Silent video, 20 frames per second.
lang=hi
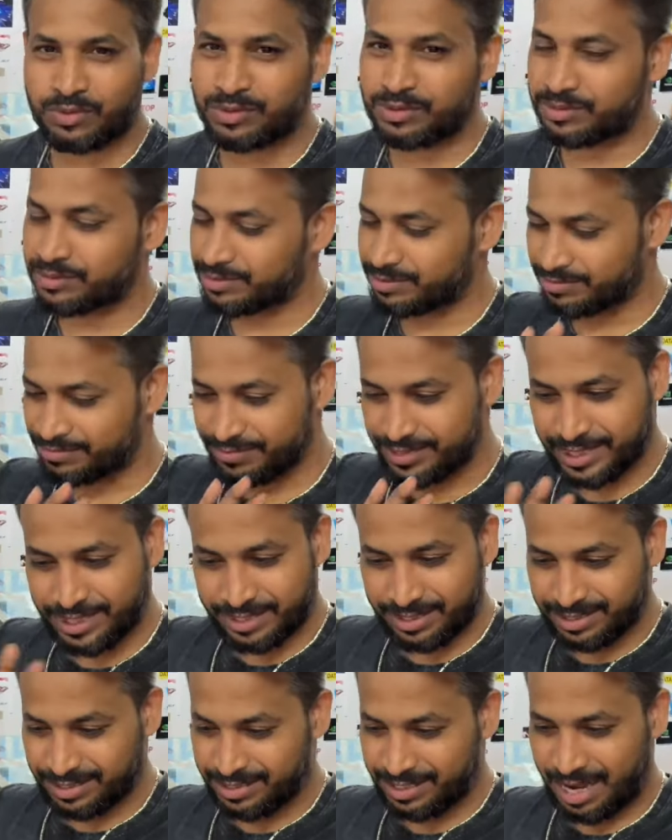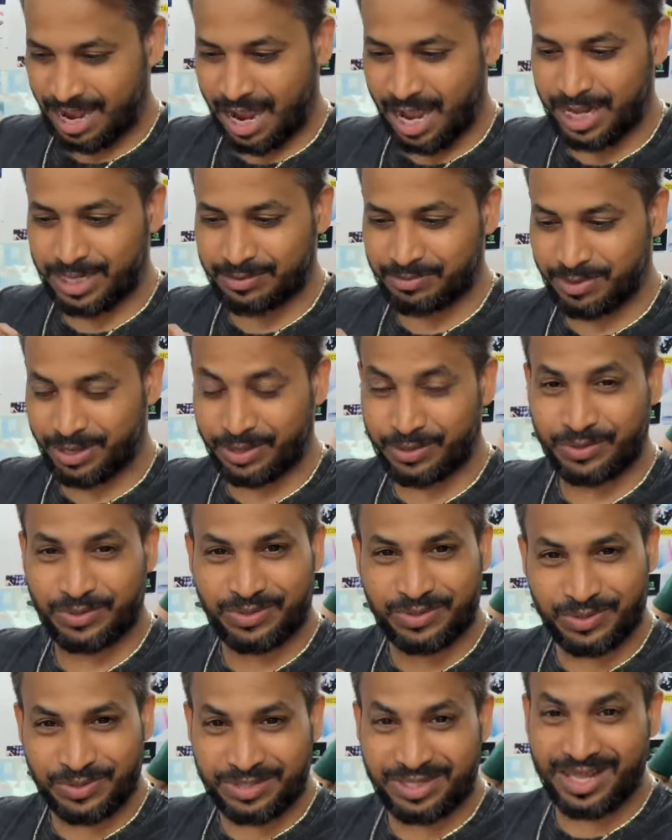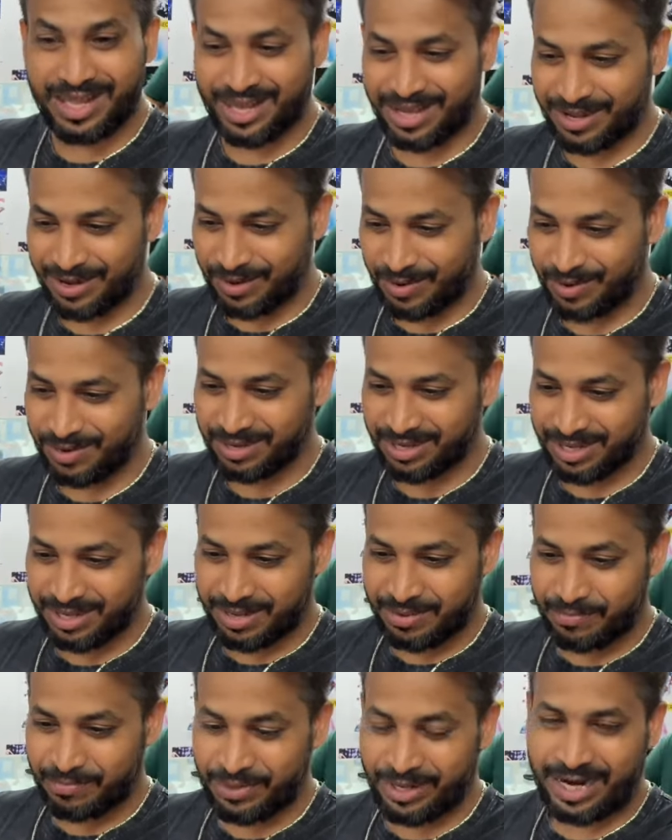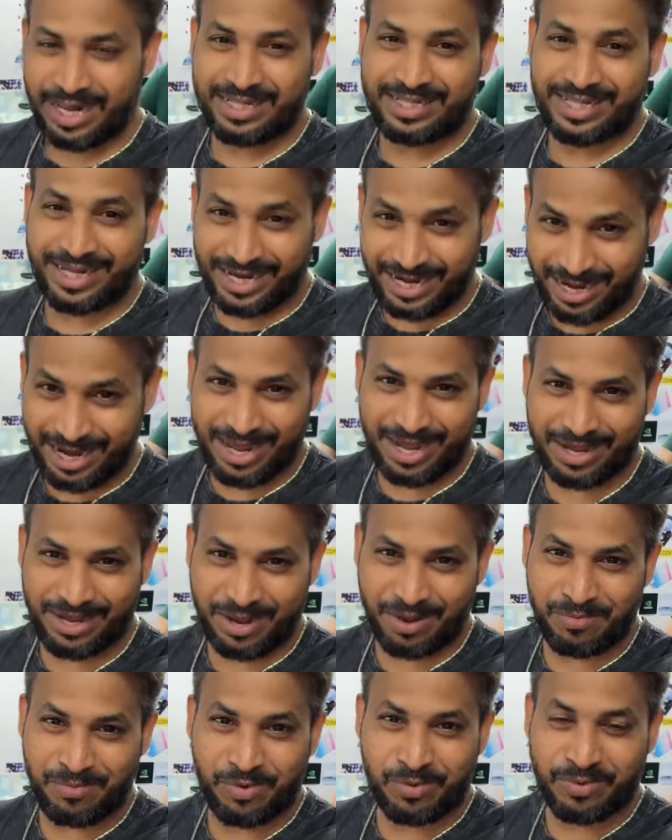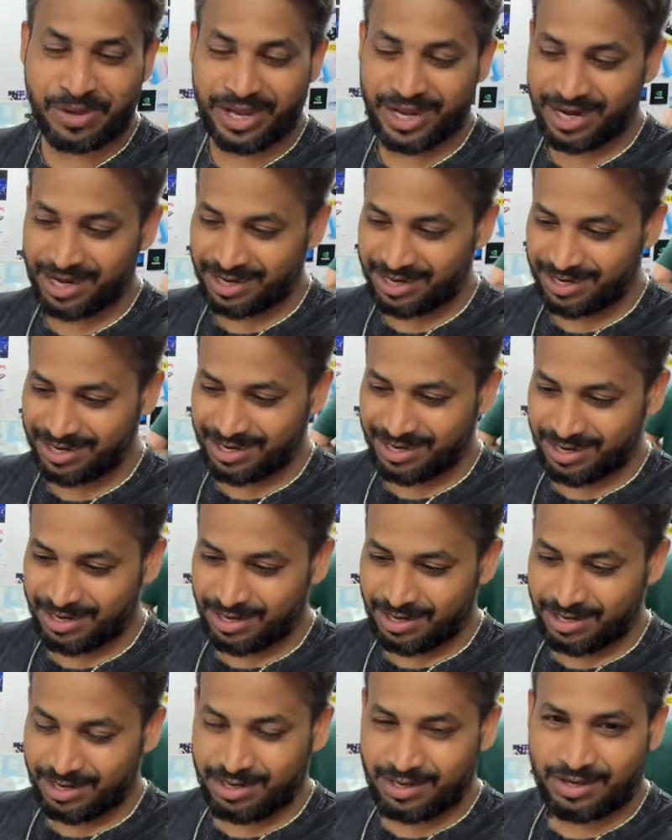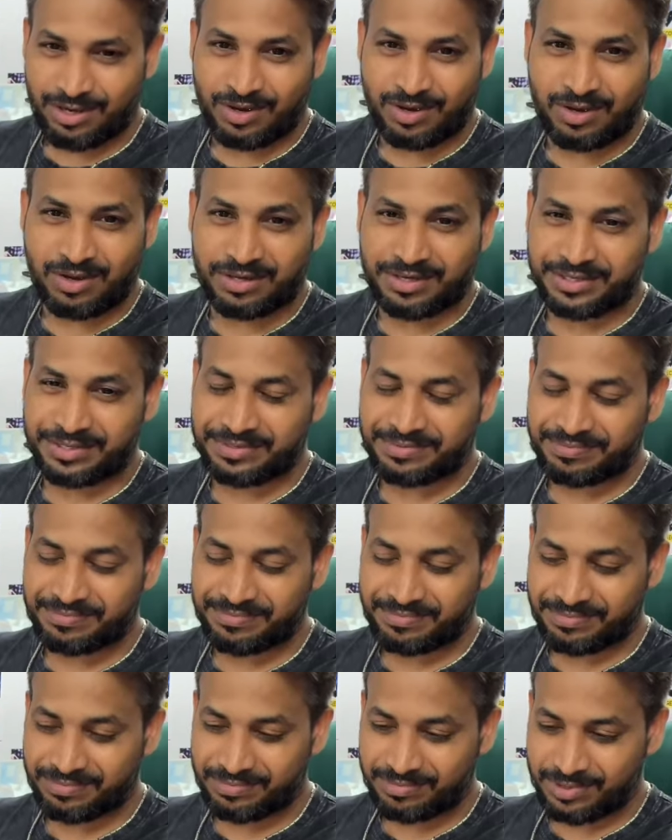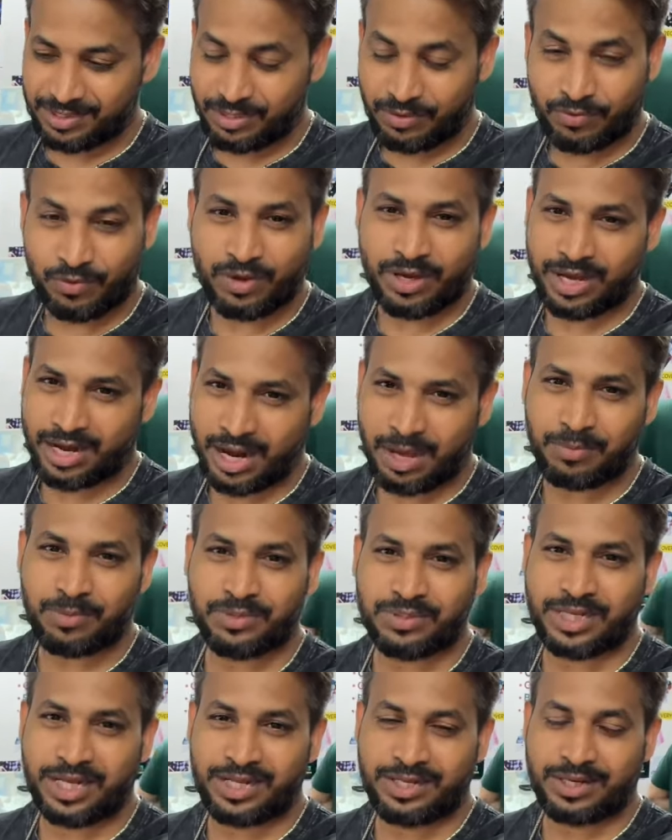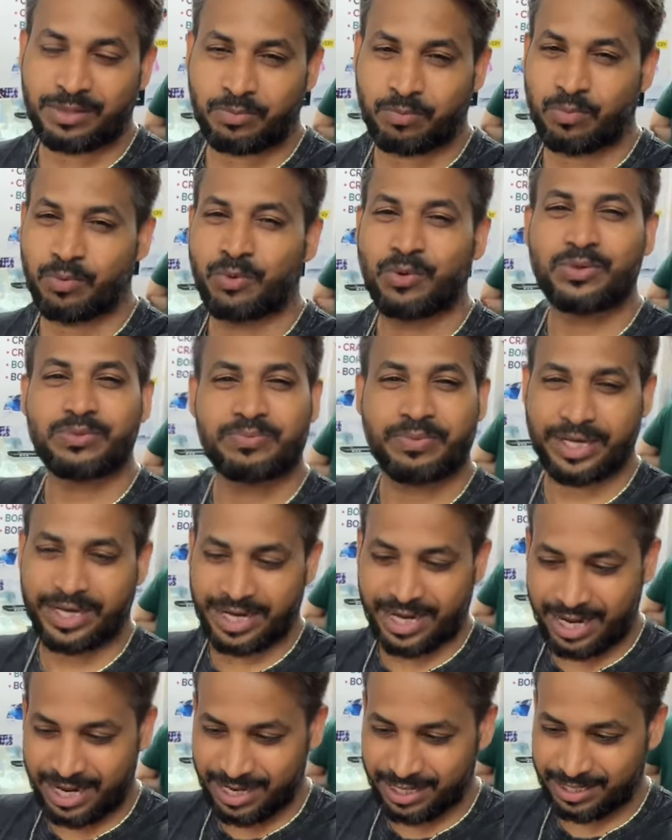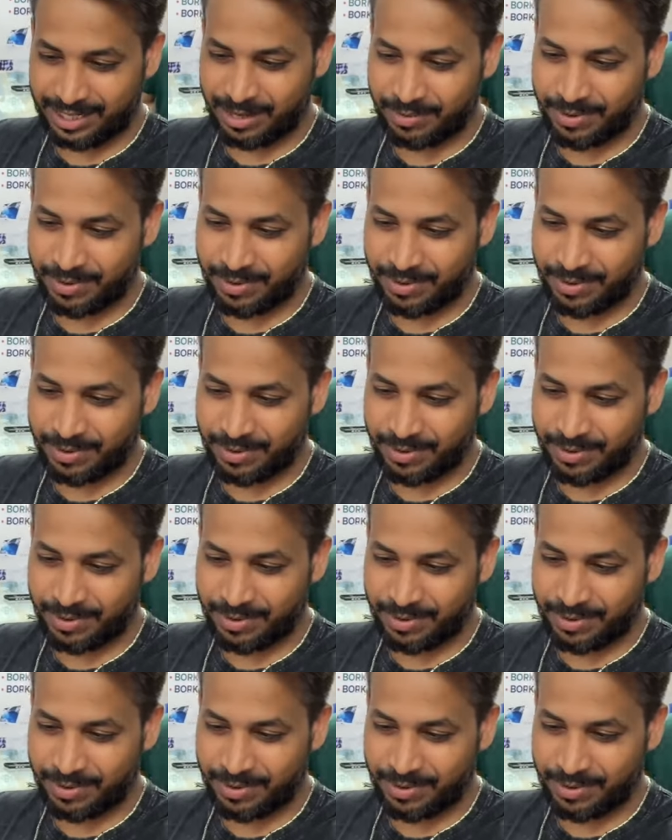दो आज मैं खुद देख रहा हूँ मेरा डेढ़ लाख का मोबाइल और जब वो ख़राब होता है ना बहुत फटका लगता है